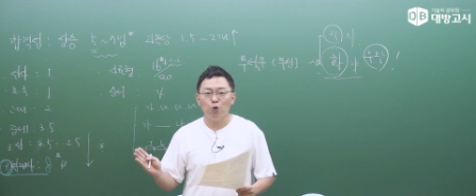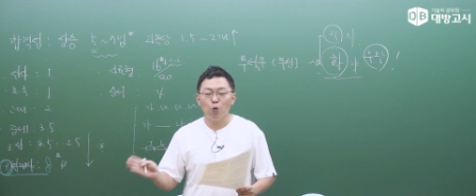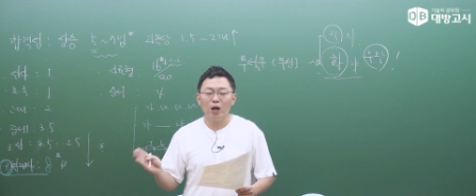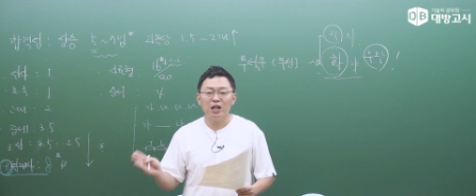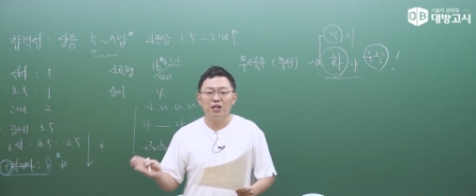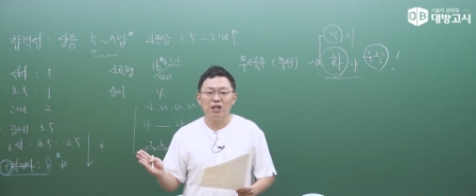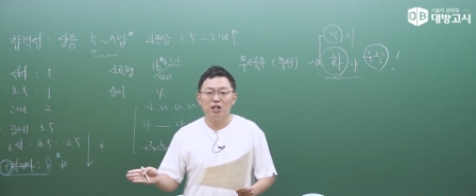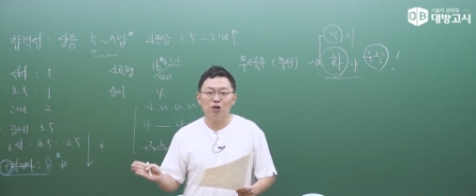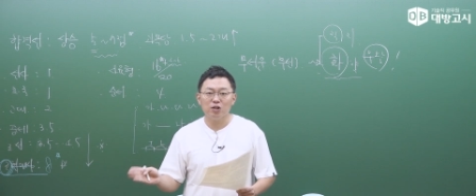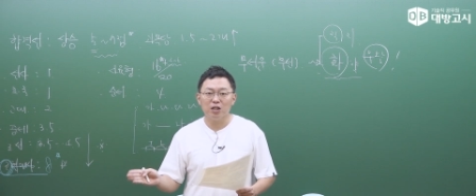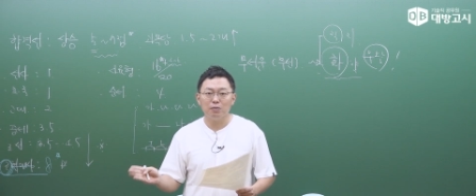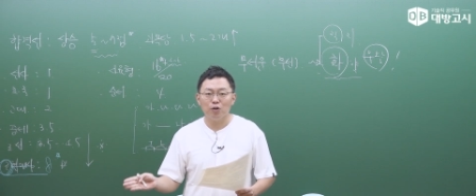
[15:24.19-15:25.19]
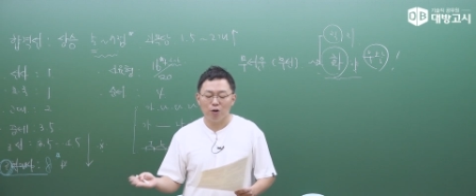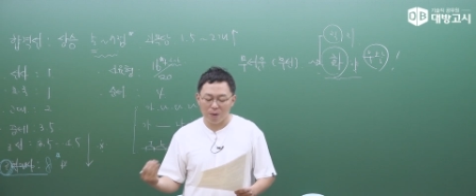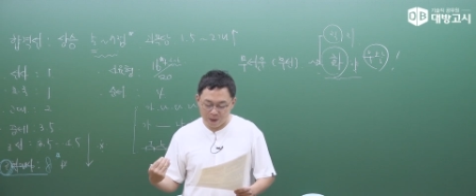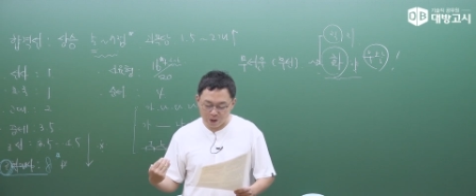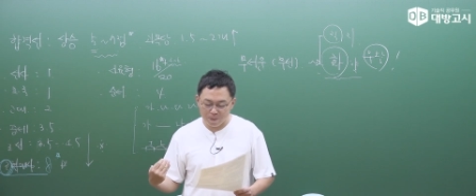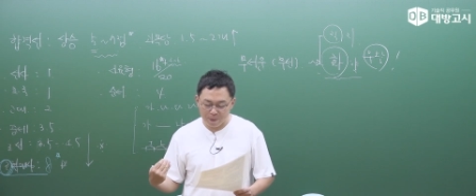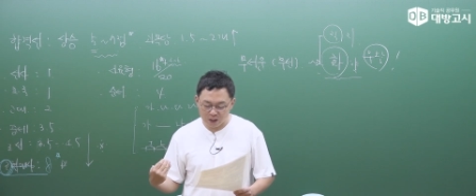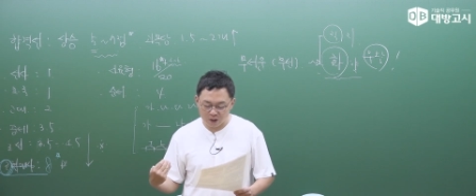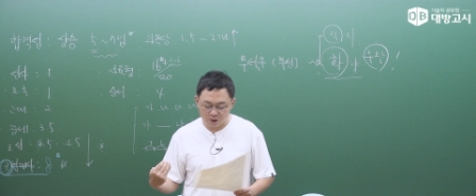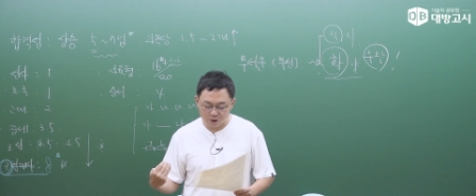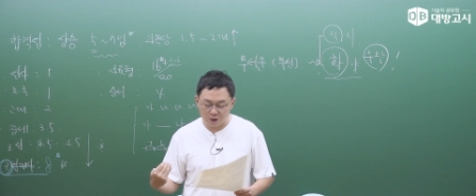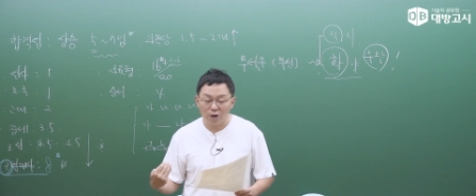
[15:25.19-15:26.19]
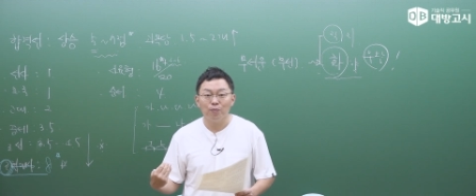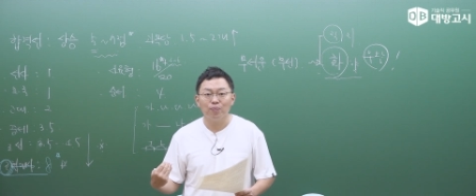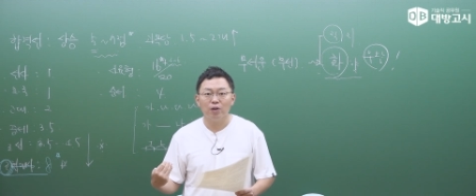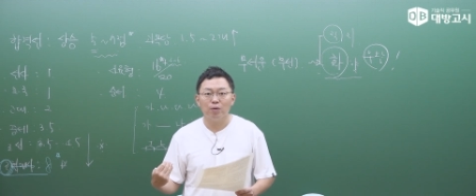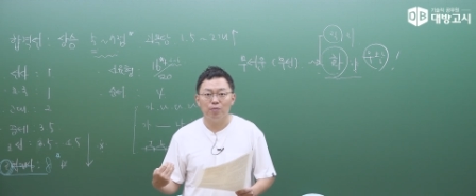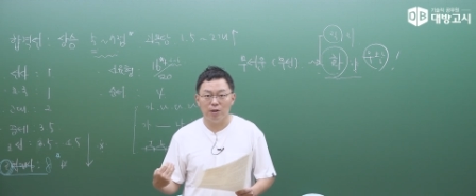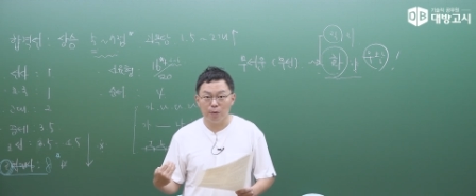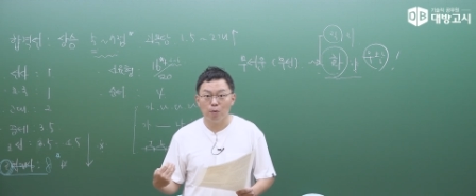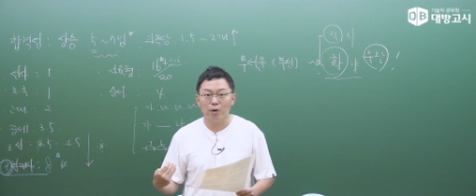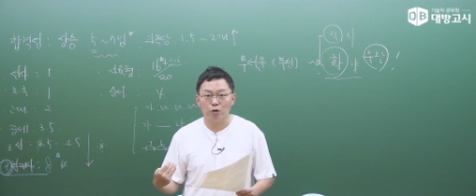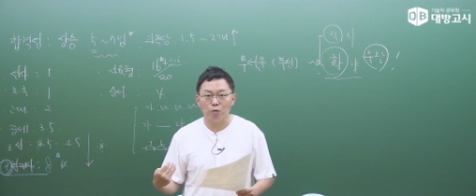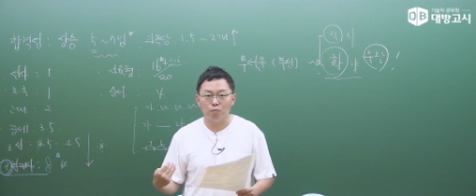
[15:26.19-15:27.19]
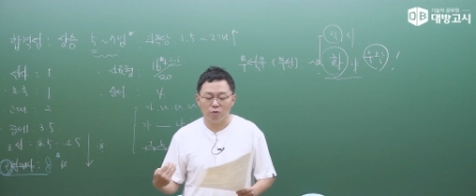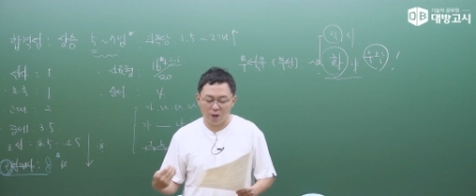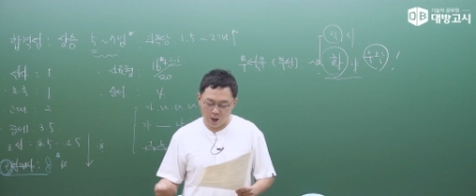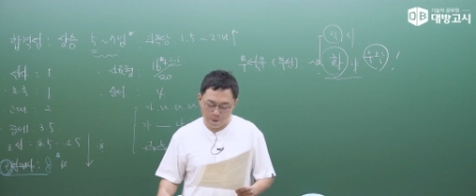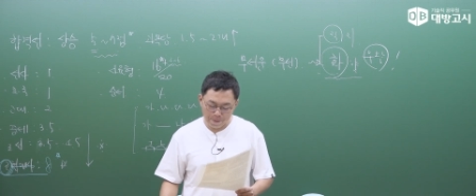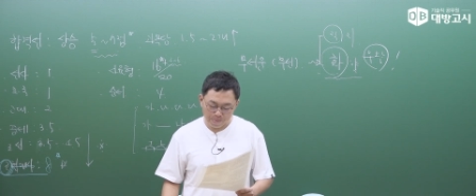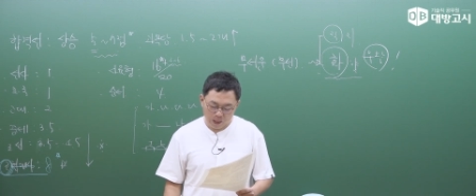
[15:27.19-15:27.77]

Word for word: 이게 이제 2011년에 반환받은 거죠. 이명박 정부 때.